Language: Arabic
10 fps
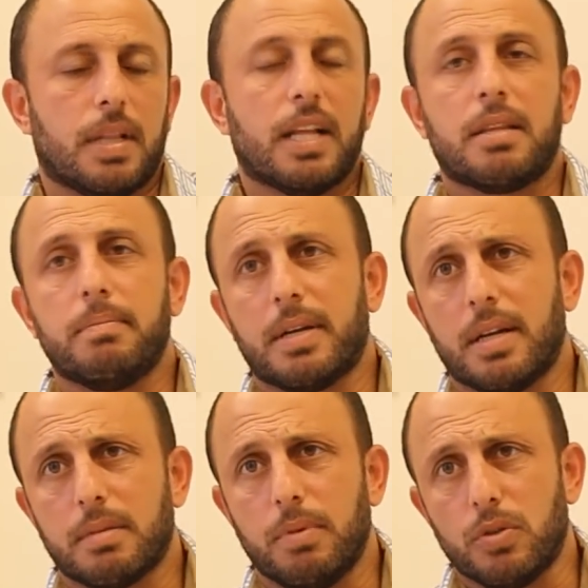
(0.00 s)
ثلاث
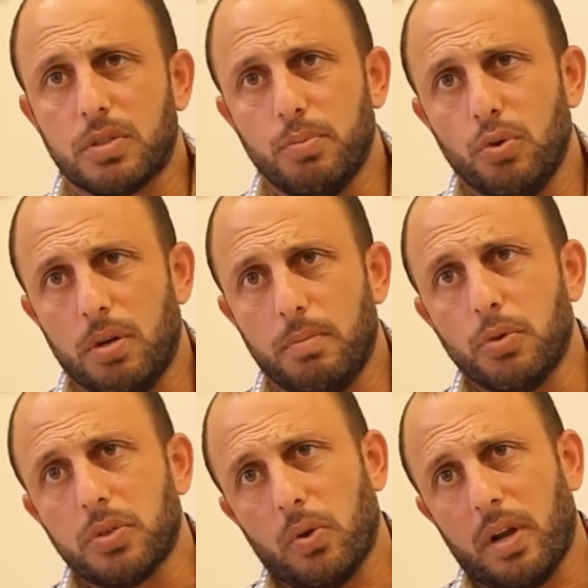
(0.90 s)
مرات بالاسبوع
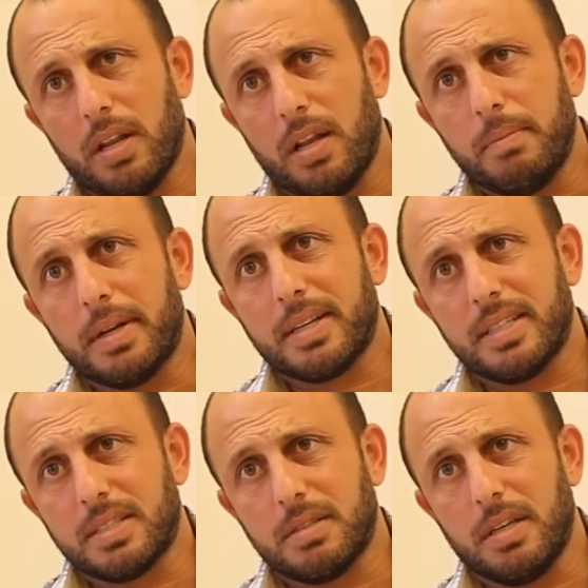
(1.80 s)
بوصلوا على
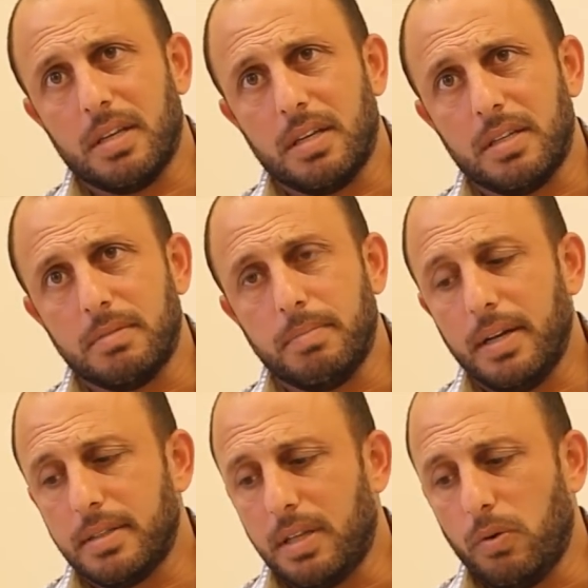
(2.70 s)
المركز
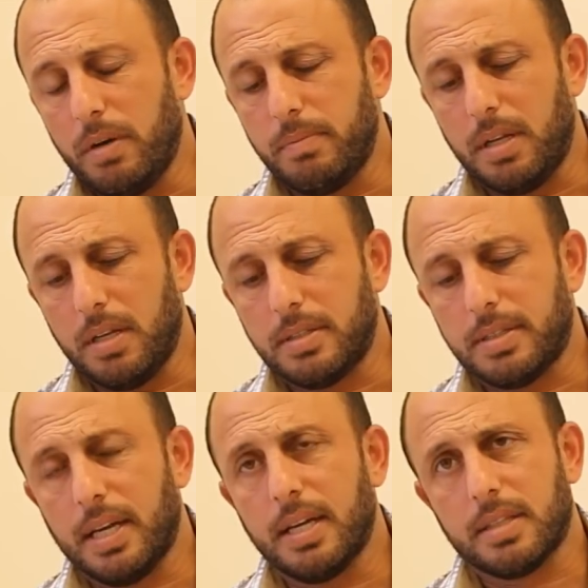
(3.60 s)
بعد دوام
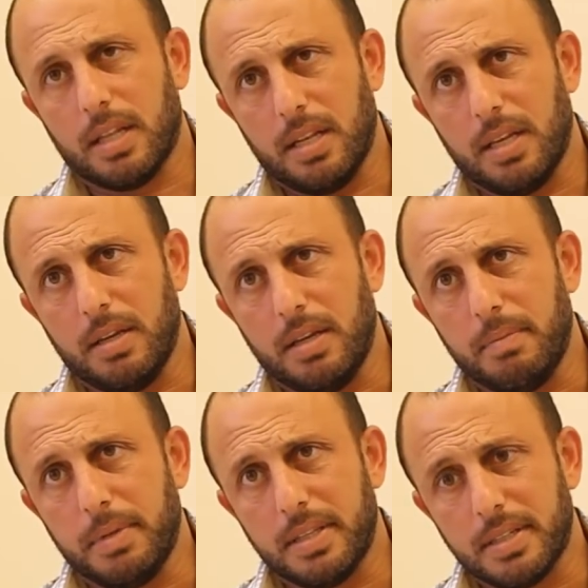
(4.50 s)
الساعات
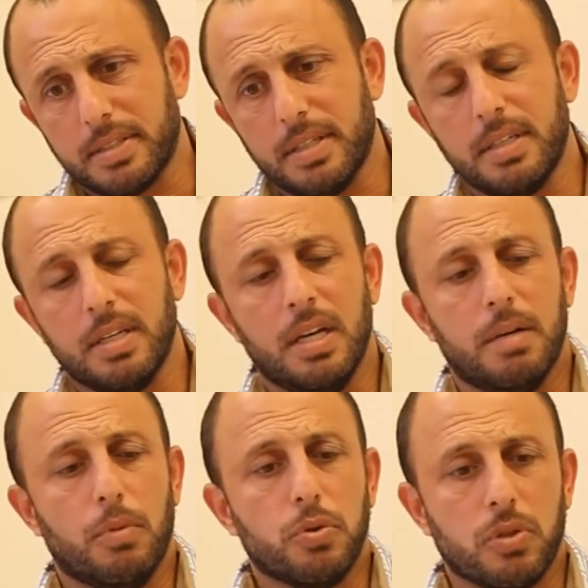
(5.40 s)
المدرسه
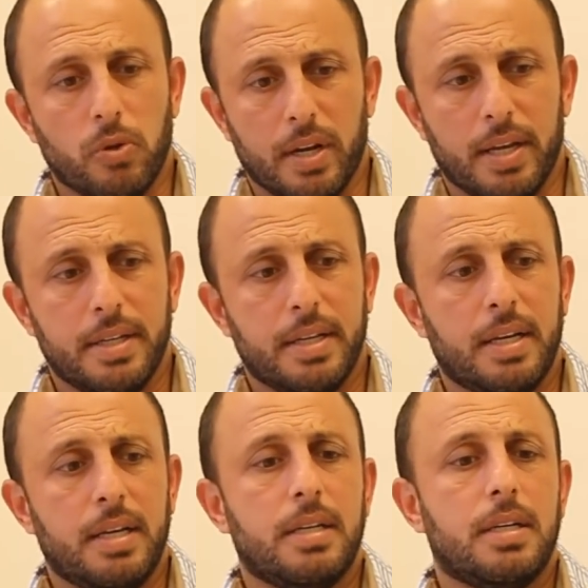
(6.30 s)
بوصلوا
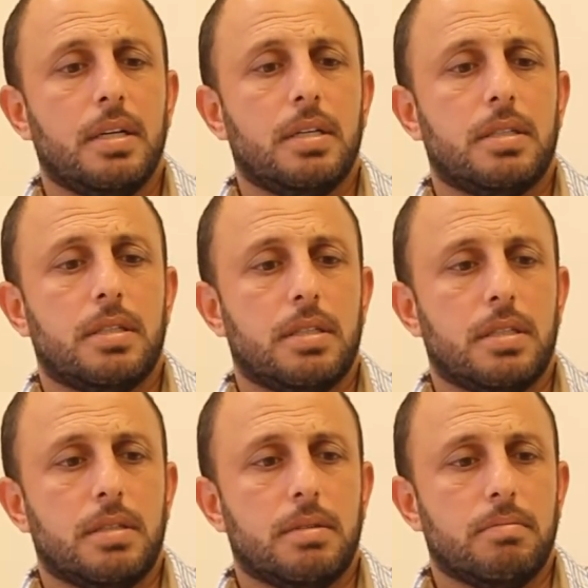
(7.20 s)
لهنا
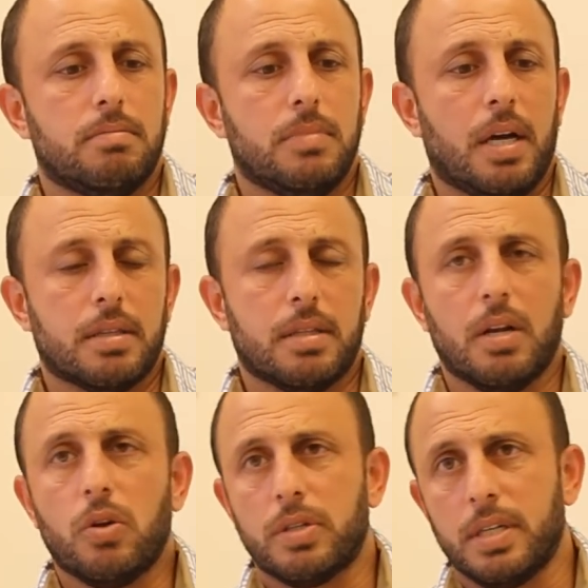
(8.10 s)
إيه،
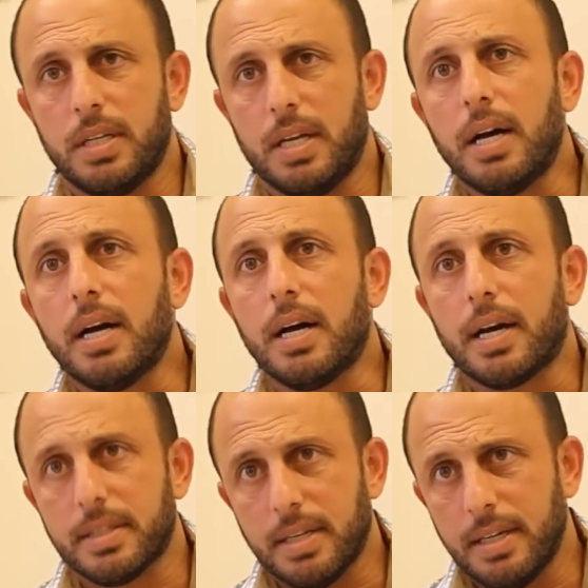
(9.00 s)
نحضر لهم هنا
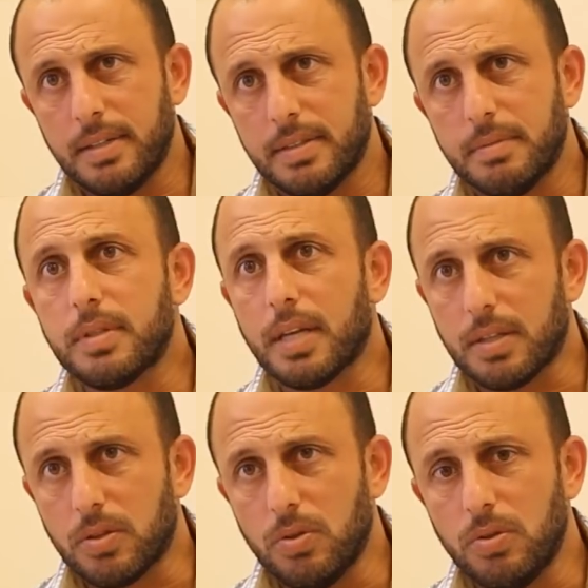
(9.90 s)
غدا
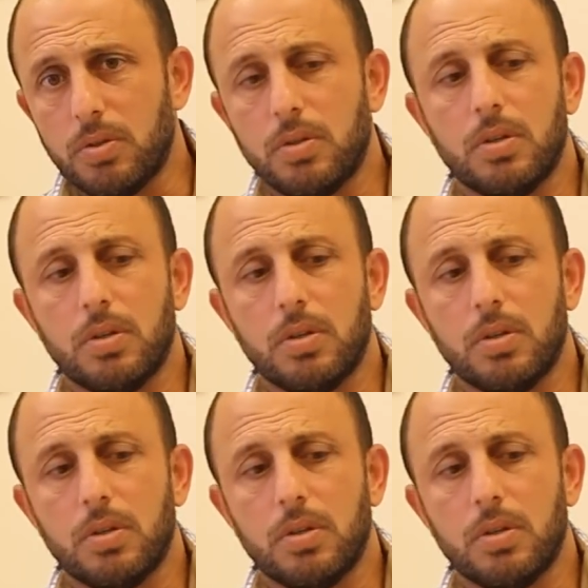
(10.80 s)
يتغدوا